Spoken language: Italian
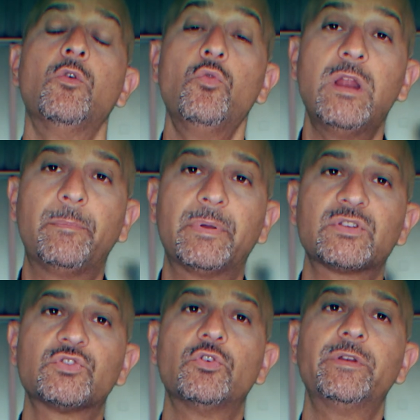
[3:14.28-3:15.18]
Una
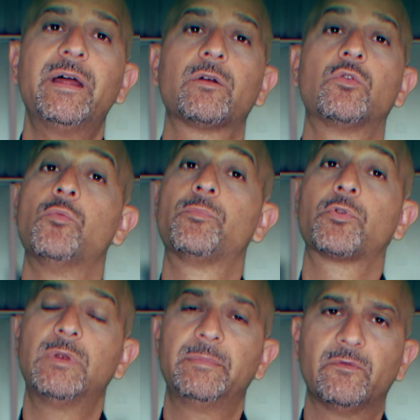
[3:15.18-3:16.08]
persona con
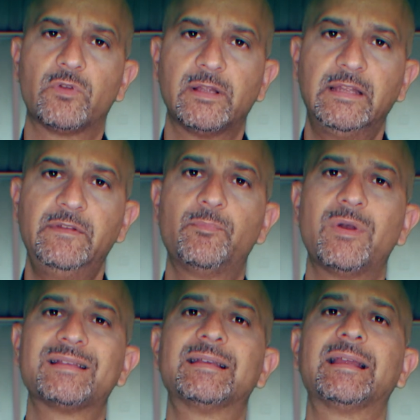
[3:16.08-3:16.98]
problemi lavorativi può
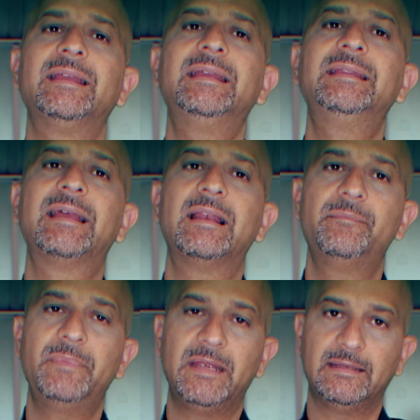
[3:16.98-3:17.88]
essere
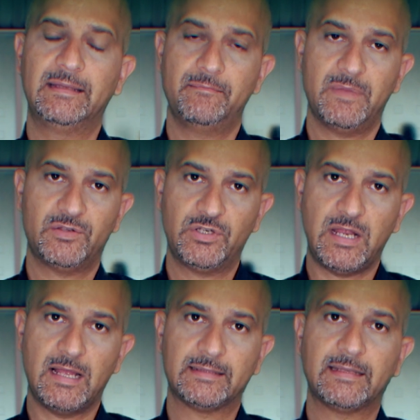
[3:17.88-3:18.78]
idealmente
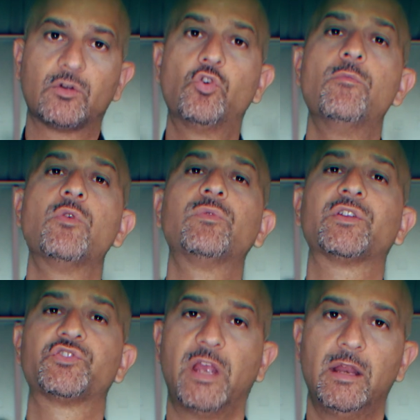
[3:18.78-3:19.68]
immaginata come
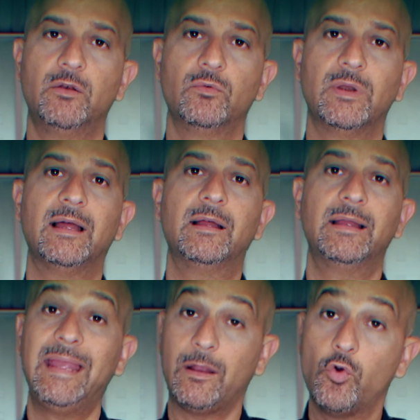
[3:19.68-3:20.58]
una cellula
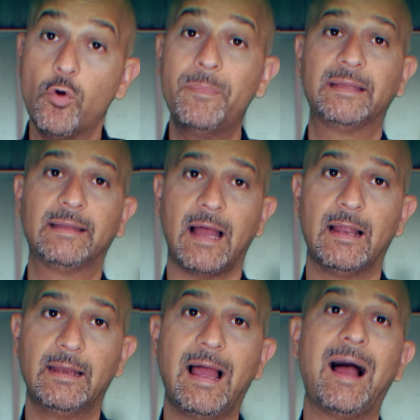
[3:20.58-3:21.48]
e come
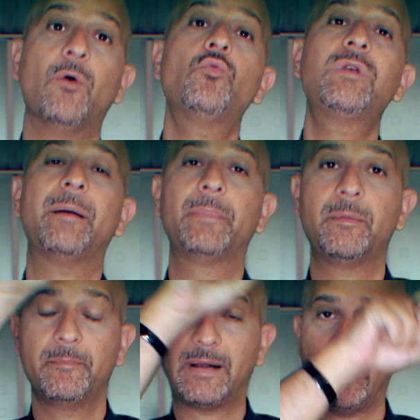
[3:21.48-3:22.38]
tale ha una
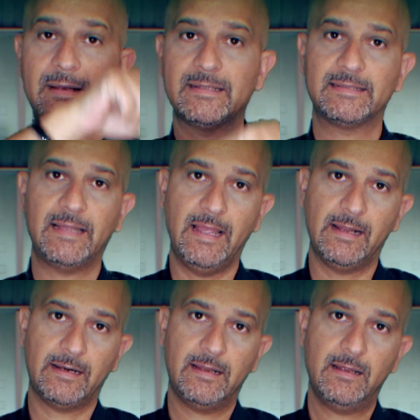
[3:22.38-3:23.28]
membrana
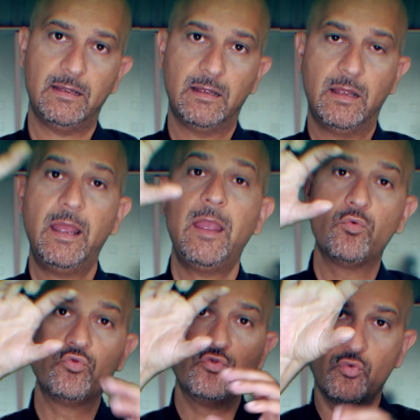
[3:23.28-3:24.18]
esterna e
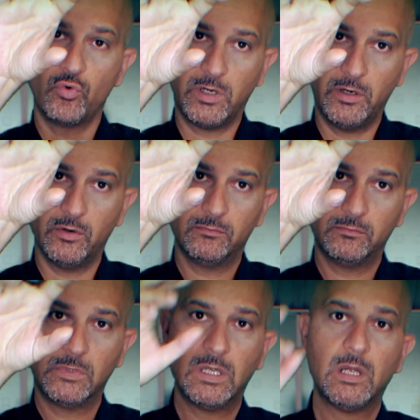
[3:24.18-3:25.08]
un nucleo